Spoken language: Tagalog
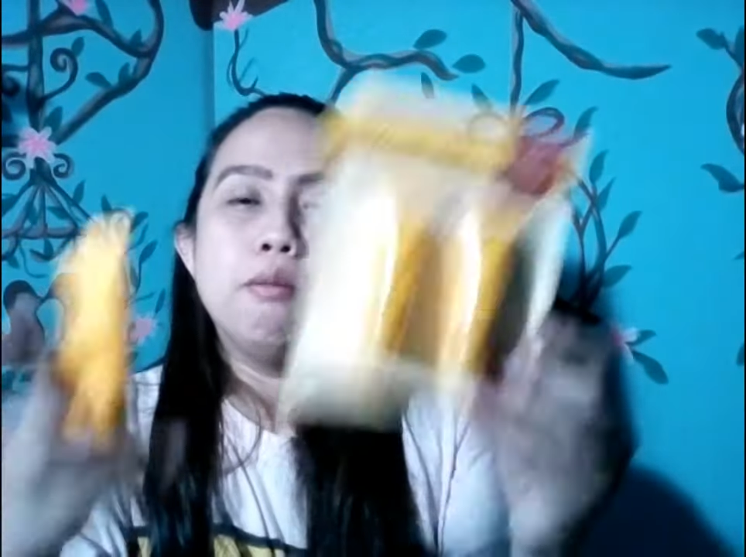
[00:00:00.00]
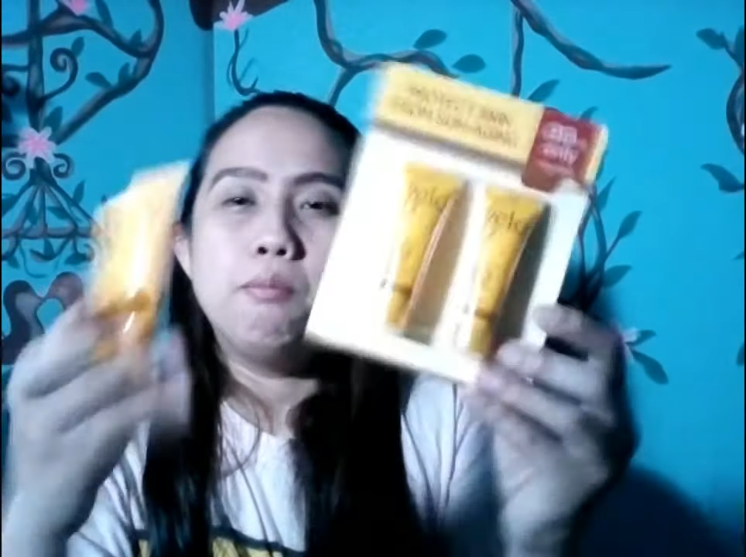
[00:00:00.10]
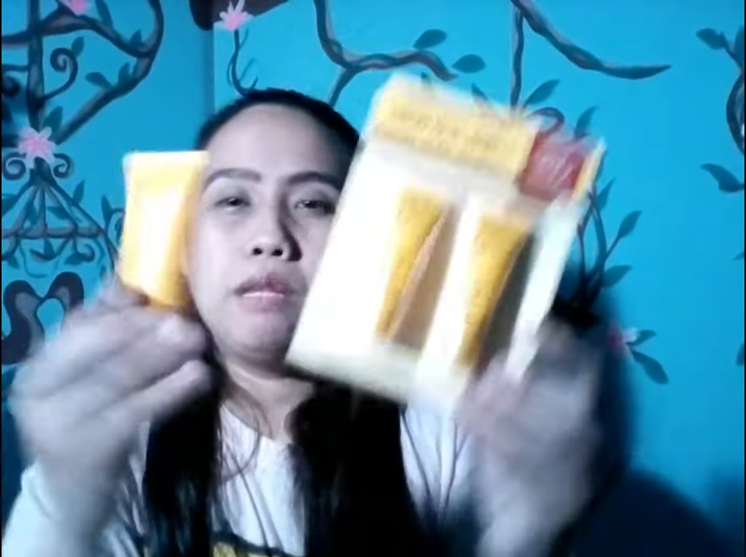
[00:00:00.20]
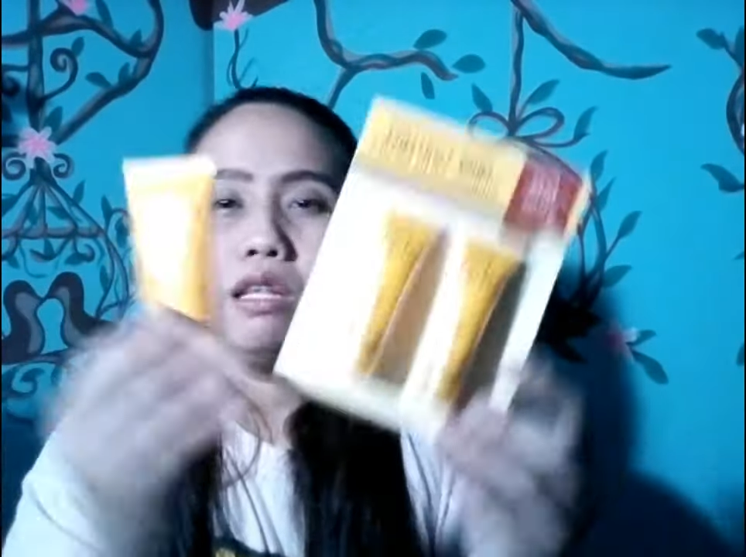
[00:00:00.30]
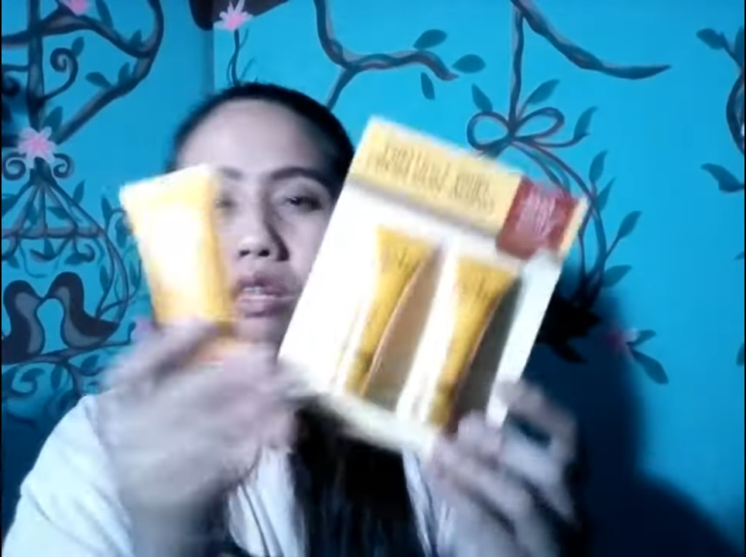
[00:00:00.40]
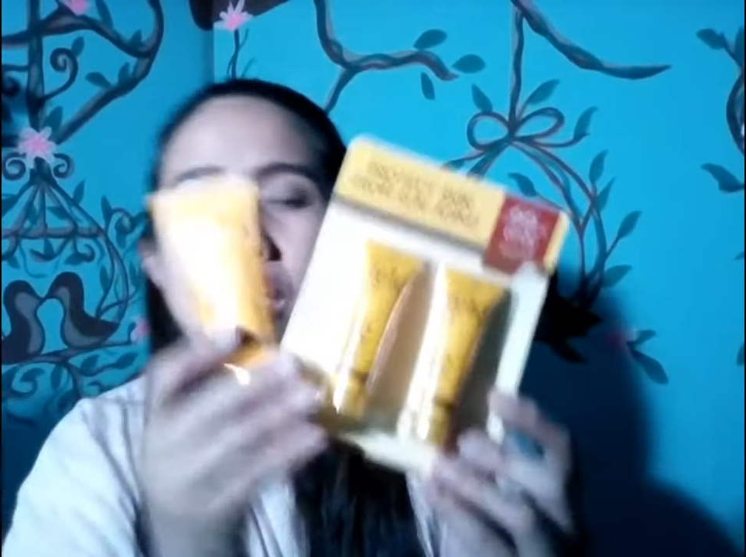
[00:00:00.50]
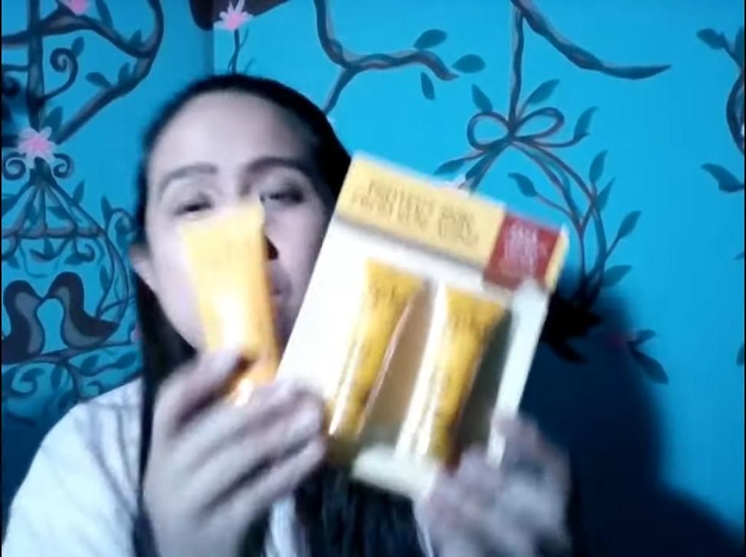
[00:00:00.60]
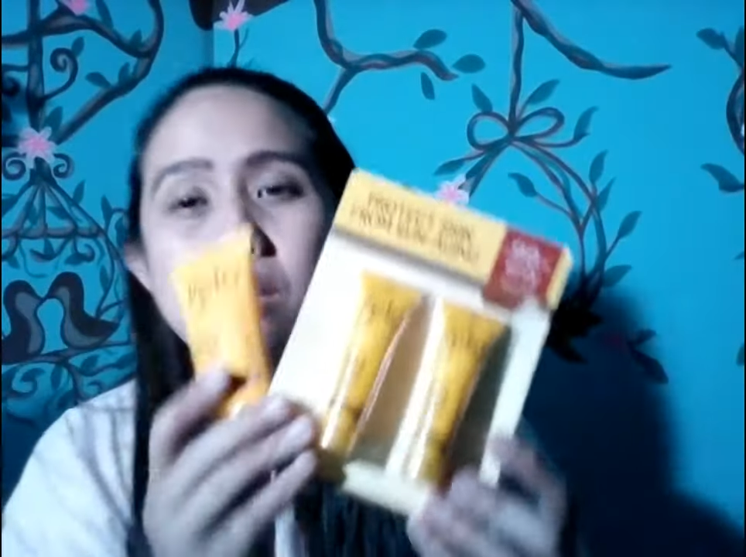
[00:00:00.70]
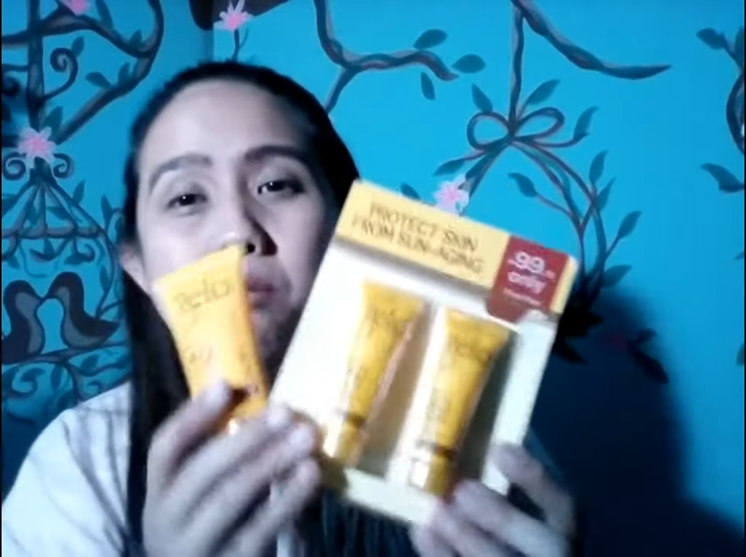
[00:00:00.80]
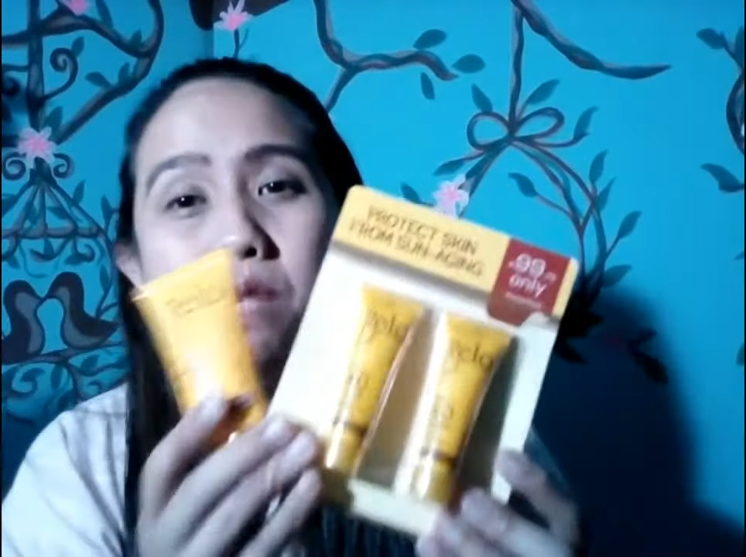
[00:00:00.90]
But it
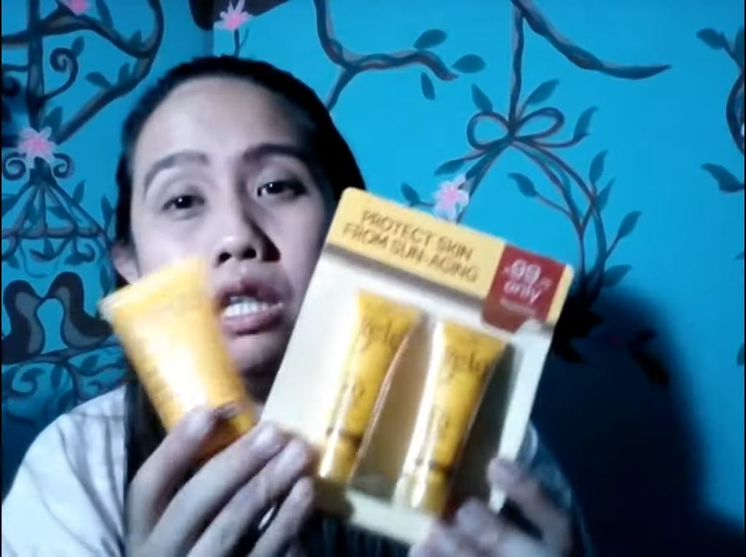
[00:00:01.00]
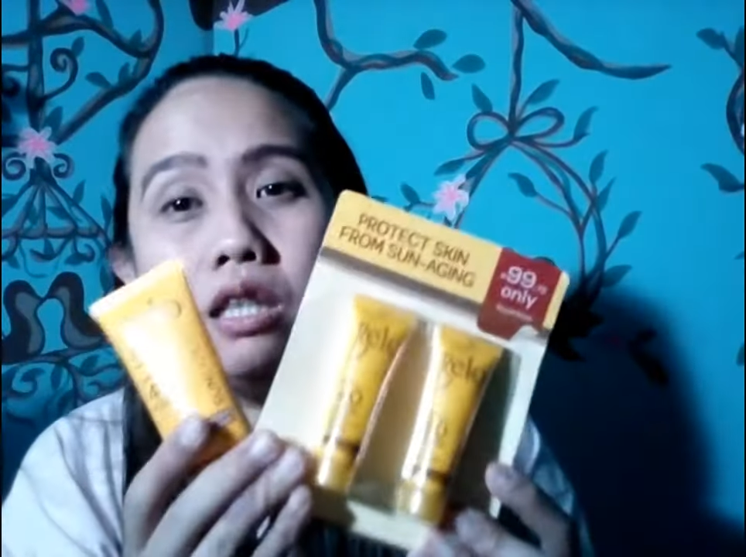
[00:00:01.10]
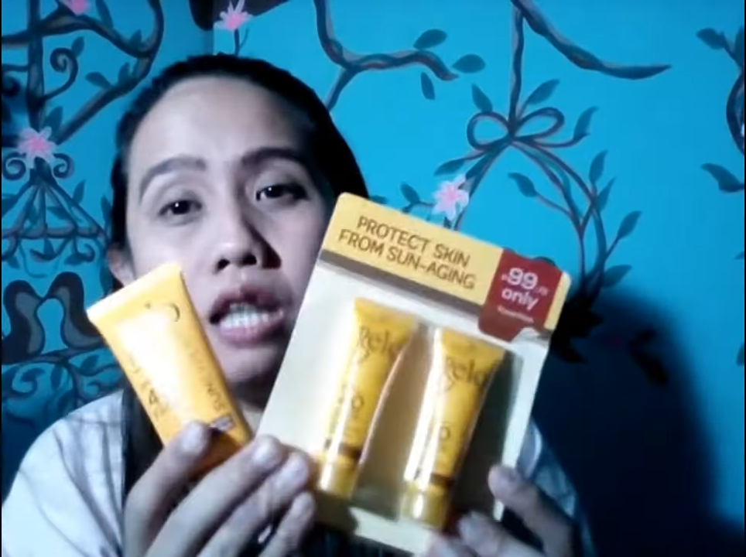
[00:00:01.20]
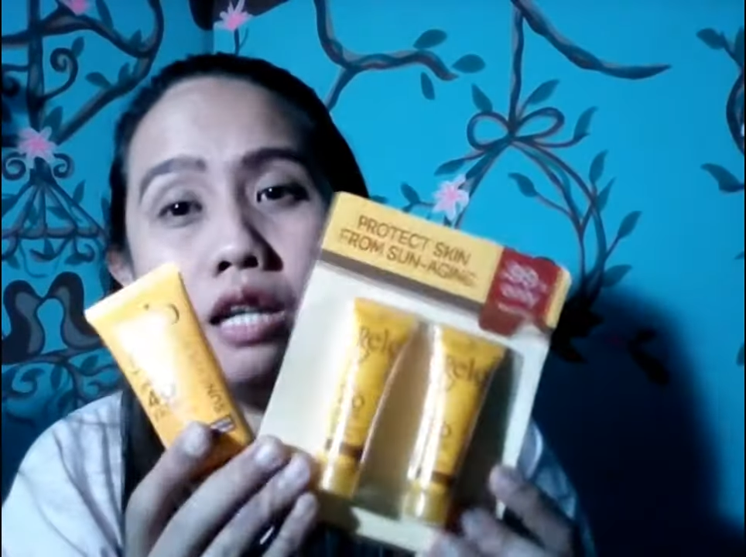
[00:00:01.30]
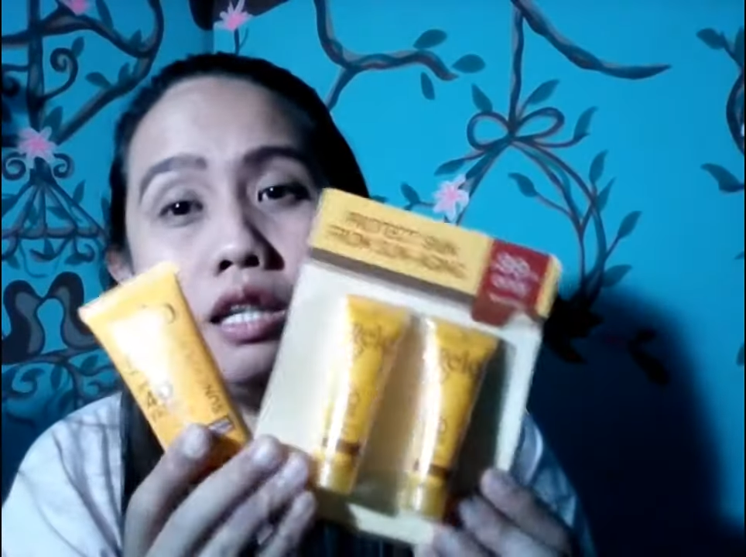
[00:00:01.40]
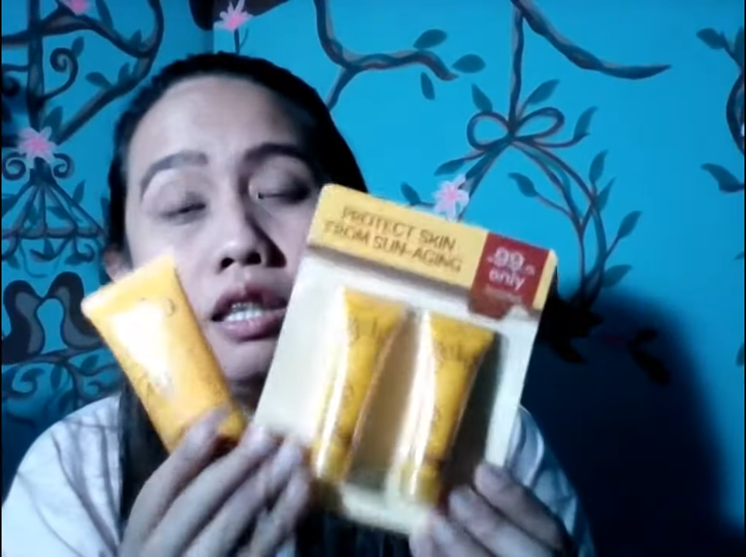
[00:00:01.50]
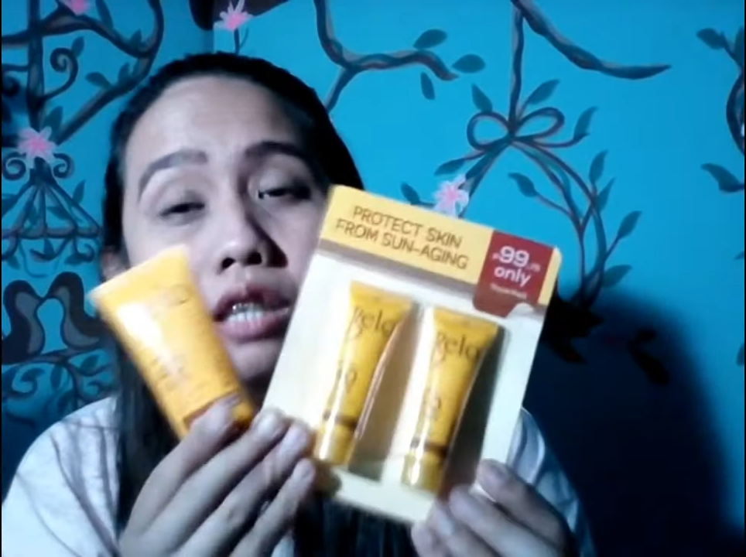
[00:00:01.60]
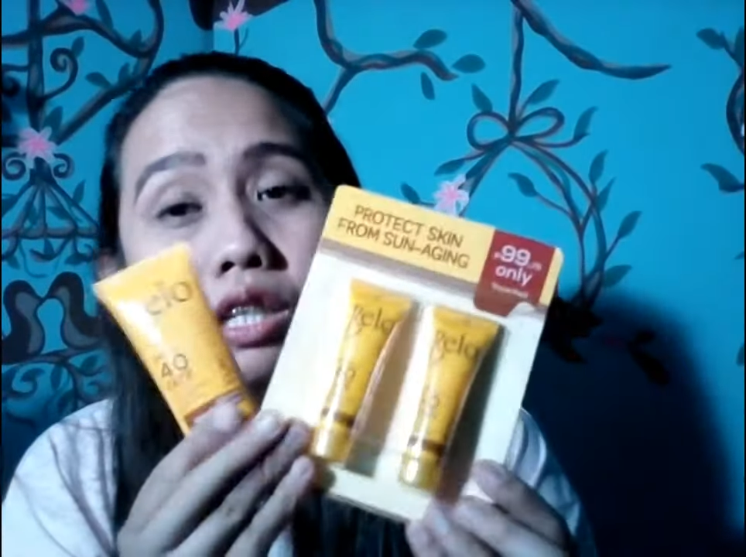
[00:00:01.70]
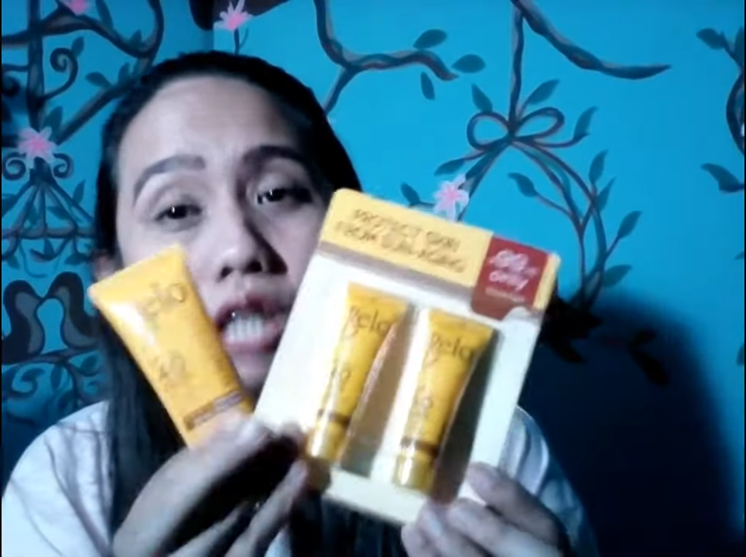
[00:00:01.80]
doesn't mean na hindi